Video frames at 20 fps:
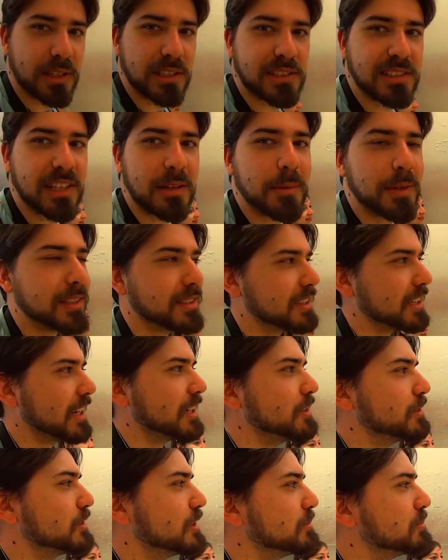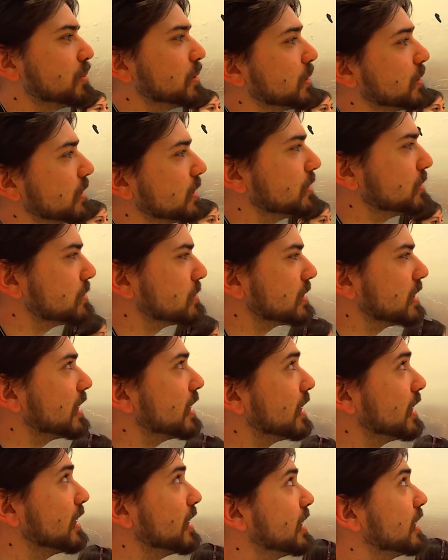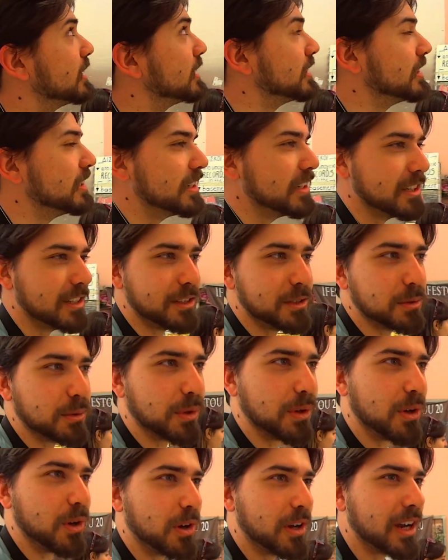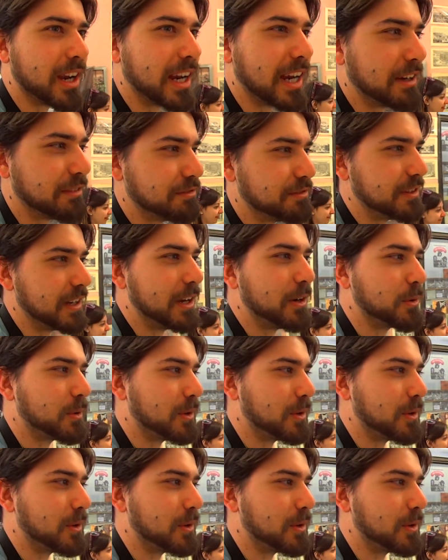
che stiamo entrando tipo in un, eh, in un rock caffè o